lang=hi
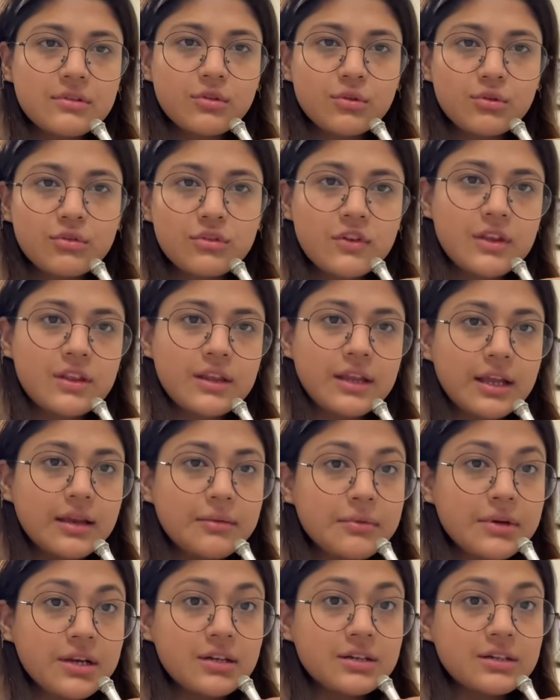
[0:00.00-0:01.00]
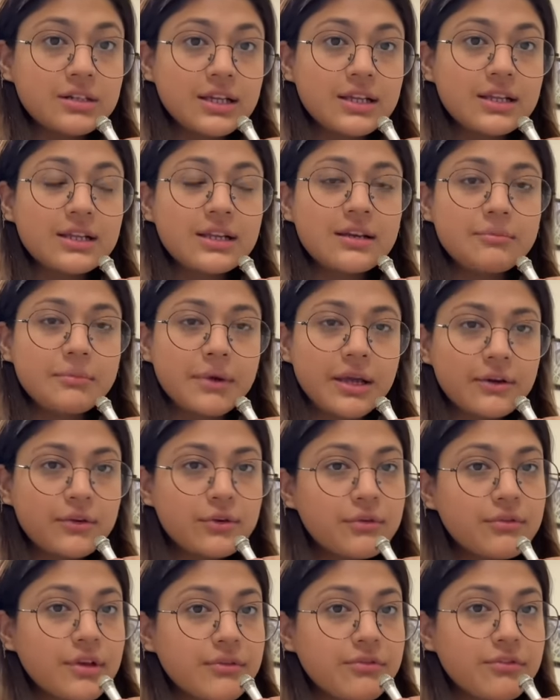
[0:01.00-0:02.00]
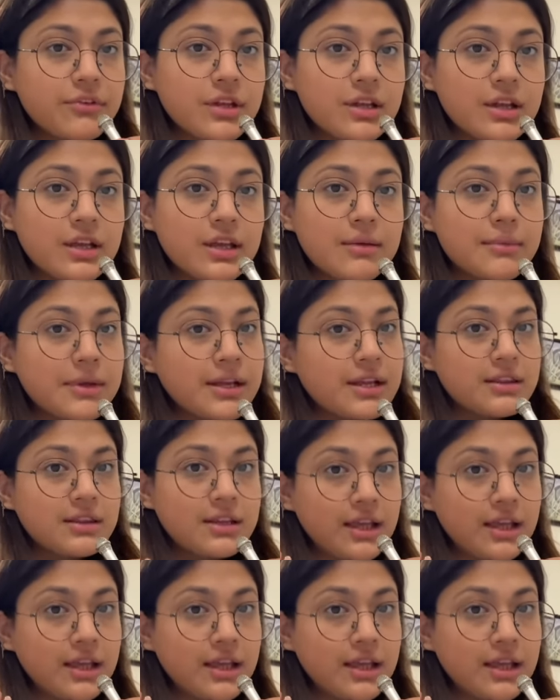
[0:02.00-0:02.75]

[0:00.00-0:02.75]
दो से तीन मिनट के लिए माइक्रोवेव करेंगे मैंने